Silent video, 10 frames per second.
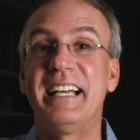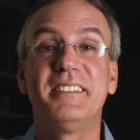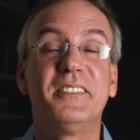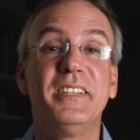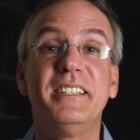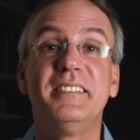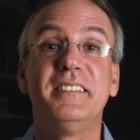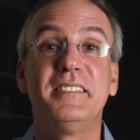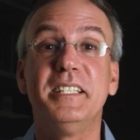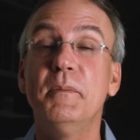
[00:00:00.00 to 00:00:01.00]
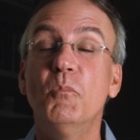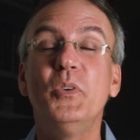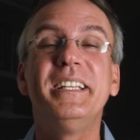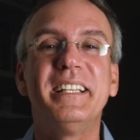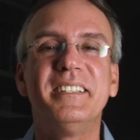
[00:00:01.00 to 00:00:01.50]
às vezes e
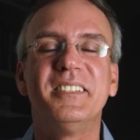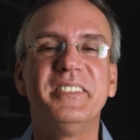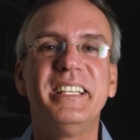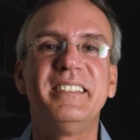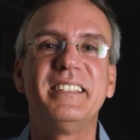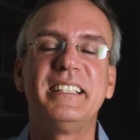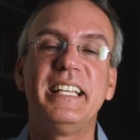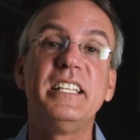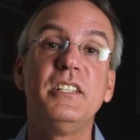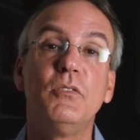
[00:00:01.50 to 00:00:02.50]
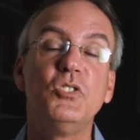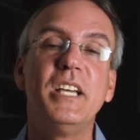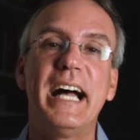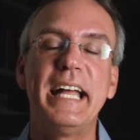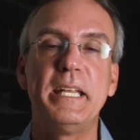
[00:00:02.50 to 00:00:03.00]
muitas vezes até a nível
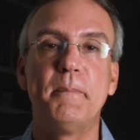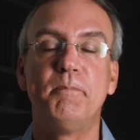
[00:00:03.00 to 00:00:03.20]
de área.